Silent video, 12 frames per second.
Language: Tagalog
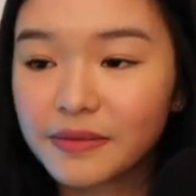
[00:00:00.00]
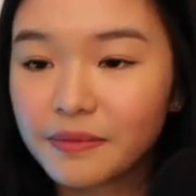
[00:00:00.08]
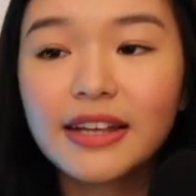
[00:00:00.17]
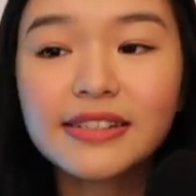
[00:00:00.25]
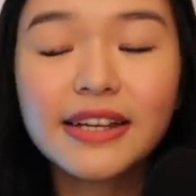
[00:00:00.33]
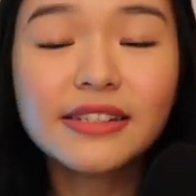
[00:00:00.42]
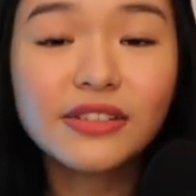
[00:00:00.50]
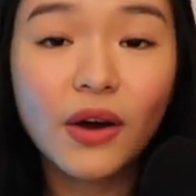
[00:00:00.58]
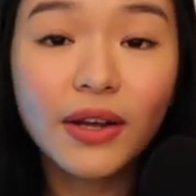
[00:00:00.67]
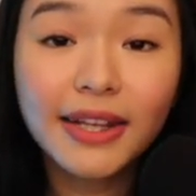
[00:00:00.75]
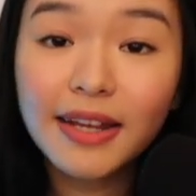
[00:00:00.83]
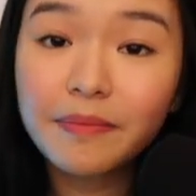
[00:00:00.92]
Aside sa
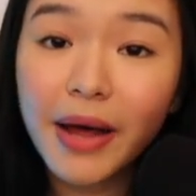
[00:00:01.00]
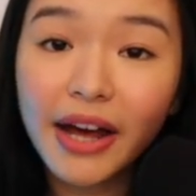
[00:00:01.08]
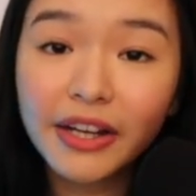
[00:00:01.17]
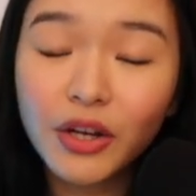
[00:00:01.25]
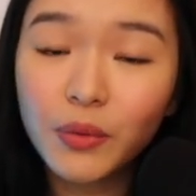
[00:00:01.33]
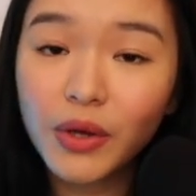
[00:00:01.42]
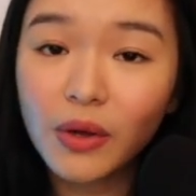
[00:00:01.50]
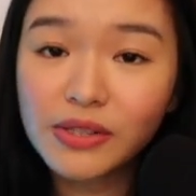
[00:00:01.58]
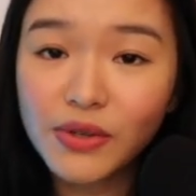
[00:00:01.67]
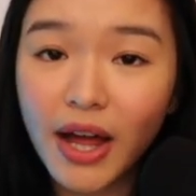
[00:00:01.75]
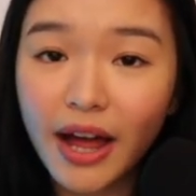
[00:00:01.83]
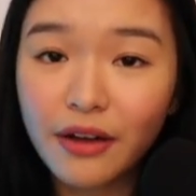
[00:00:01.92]
online banking, we
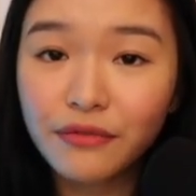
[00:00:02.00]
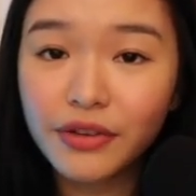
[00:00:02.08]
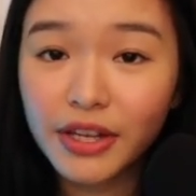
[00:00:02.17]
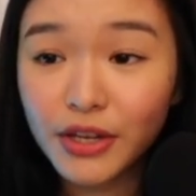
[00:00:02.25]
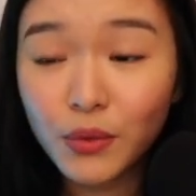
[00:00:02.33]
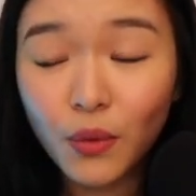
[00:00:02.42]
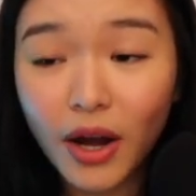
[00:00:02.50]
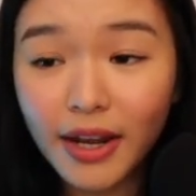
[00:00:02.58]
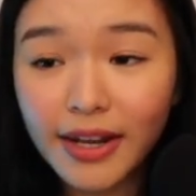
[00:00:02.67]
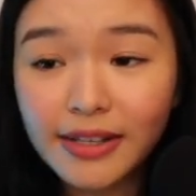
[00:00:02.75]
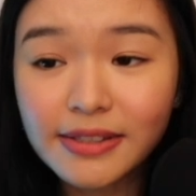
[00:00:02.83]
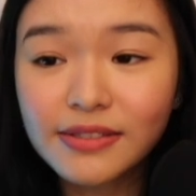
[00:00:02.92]
also have e-wallets.